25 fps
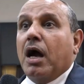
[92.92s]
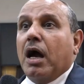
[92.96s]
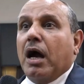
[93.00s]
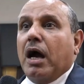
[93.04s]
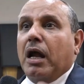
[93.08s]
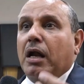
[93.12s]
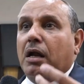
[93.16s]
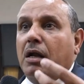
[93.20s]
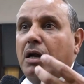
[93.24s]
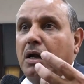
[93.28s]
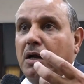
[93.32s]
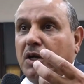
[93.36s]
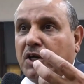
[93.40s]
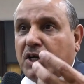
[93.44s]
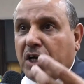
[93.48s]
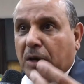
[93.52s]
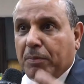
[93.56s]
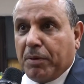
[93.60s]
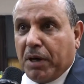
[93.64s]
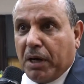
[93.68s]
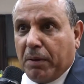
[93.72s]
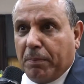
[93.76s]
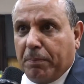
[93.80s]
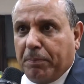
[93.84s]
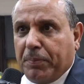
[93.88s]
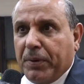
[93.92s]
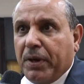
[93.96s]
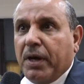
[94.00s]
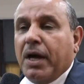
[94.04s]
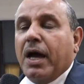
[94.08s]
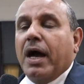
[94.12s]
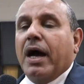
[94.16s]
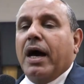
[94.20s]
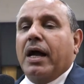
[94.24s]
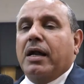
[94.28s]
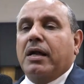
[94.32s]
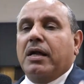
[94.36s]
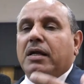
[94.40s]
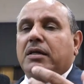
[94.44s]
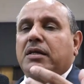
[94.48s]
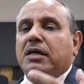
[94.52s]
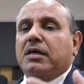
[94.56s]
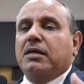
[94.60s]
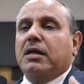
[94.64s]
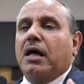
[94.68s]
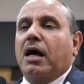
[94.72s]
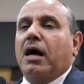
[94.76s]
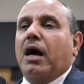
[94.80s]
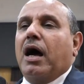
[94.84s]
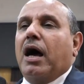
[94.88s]
الشباب
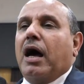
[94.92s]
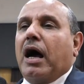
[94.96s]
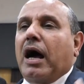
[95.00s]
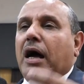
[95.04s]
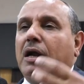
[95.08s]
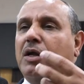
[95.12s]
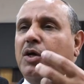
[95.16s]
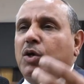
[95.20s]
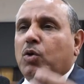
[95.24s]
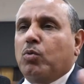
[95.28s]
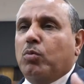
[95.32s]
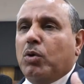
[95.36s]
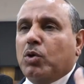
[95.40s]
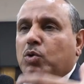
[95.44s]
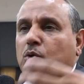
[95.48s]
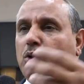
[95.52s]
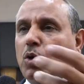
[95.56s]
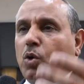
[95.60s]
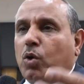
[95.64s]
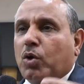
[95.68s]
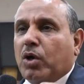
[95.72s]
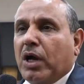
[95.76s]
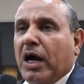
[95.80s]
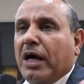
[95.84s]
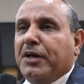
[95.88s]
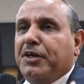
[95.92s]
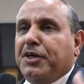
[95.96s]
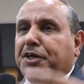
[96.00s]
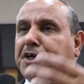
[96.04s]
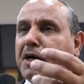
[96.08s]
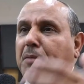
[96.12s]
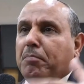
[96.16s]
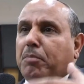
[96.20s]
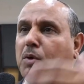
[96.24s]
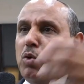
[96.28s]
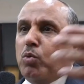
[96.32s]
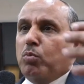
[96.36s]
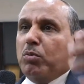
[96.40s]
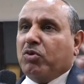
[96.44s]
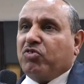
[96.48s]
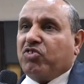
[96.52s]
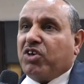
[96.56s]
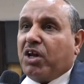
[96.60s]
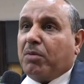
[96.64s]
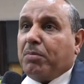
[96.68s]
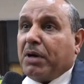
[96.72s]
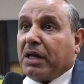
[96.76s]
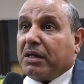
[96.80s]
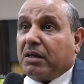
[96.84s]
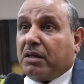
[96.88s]
الذين عليهم الدور ان يكملوا
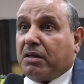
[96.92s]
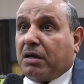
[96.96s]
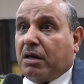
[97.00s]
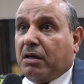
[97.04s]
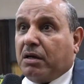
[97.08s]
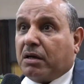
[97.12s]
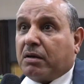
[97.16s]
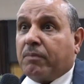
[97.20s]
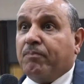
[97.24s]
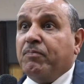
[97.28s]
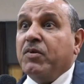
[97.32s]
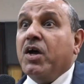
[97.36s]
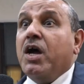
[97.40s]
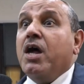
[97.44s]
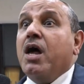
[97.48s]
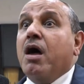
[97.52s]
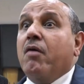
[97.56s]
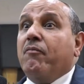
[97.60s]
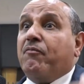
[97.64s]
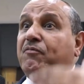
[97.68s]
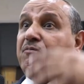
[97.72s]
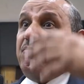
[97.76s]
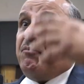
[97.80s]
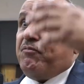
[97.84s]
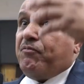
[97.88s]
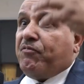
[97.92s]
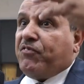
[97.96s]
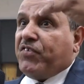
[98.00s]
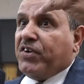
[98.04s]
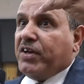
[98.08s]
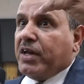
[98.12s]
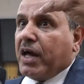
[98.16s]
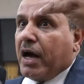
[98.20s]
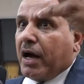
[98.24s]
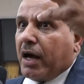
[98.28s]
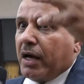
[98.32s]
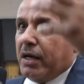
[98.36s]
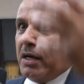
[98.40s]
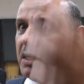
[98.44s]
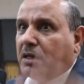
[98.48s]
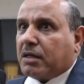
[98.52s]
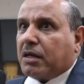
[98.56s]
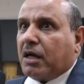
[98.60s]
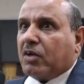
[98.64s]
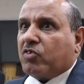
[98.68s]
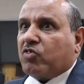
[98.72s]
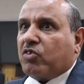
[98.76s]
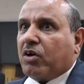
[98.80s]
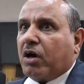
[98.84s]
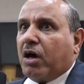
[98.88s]
المسيره بعد ذلك في ناحيه
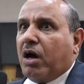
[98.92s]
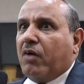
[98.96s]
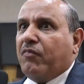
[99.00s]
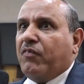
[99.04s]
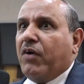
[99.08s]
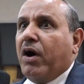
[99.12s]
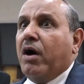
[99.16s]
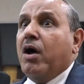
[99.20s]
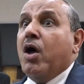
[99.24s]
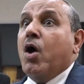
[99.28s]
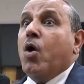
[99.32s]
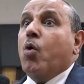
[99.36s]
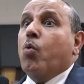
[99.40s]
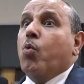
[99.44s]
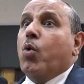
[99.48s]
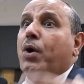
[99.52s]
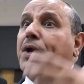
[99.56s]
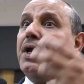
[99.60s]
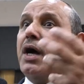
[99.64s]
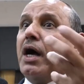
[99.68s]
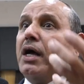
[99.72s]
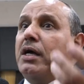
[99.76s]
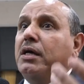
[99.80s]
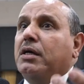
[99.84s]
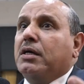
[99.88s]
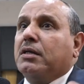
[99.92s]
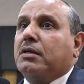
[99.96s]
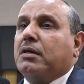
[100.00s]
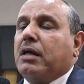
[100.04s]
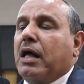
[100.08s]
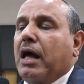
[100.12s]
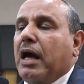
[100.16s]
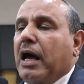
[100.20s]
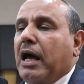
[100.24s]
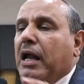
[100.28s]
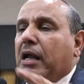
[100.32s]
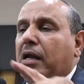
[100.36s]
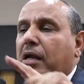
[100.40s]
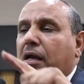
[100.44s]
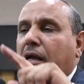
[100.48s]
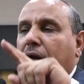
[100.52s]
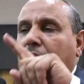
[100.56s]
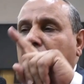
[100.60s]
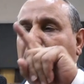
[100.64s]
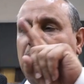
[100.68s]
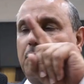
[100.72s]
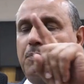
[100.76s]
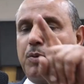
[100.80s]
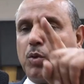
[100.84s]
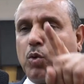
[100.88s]
الثقافه وناحيه
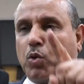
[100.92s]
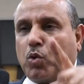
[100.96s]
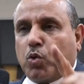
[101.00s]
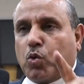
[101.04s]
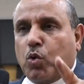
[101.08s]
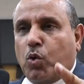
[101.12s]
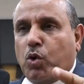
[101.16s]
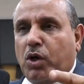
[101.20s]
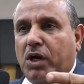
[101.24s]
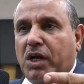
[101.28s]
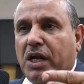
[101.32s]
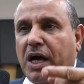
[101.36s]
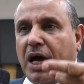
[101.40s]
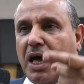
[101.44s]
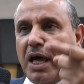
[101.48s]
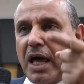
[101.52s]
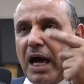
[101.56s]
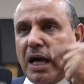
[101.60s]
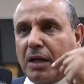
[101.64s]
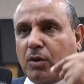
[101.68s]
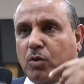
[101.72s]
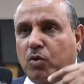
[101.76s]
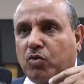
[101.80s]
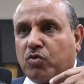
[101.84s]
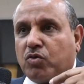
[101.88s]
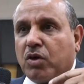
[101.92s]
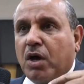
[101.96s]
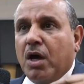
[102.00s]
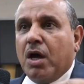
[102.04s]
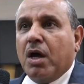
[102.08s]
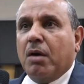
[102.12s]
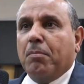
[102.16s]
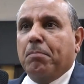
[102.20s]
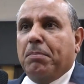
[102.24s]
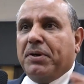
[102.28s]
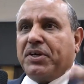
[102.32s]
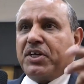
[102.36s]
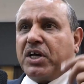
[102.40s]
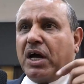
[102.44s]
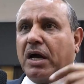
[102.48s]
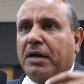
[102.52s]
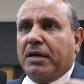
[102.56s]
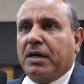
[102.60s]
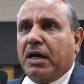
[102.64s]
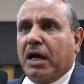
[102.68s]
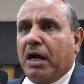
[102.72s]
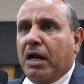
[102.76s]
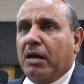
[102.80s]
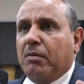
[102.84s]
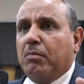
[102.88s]
البروتوكول اللي هيحدث
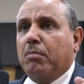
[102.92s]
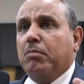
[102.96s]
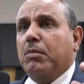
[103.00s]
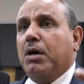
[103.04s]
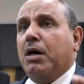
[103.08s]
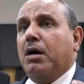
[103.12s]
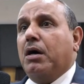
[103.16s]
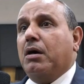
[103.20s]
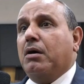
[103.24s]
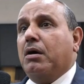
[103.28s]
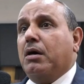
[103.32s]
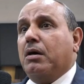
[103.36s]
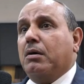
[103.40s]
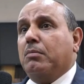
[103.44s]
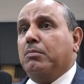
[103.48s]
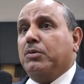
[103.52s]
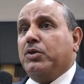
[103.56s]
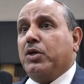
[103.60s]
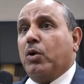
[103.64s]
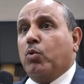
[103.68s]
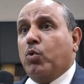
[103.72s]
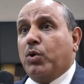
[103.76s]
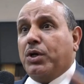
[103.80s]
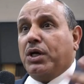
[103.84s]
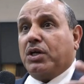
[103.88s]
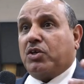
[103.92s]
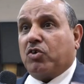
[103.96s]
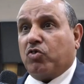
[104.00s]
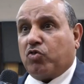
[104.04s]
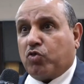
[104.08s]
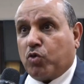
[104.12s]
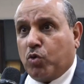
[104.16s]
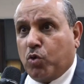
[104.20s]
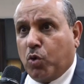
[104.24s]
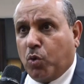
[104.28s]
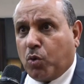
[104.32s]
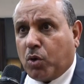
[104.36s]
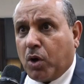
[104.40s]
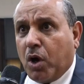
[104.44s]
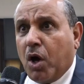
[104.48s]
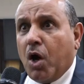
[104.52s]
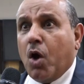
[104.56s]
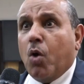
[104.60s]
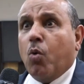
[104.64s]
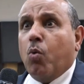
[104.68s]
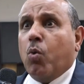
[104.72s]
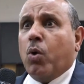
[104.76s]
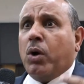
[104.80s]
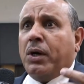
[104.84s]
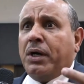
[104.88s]
بشان آه، مدونه السلوك
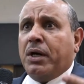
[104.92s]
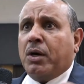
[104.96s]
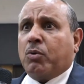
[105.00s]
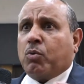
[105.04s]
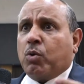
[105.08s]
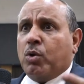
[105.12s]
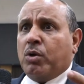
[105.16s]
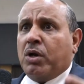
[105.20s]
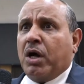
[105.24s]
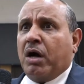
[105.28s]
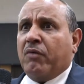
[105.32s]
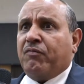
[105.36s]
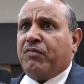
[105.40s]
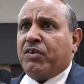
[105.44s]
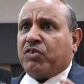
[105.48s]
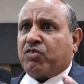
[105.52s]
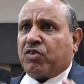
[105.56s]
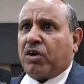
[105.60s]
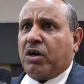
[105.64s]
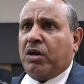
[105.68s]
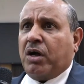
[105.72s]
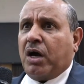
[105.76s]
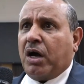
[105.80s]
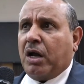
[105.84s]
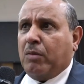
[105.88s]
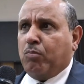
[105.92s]
وهي كلها في صالح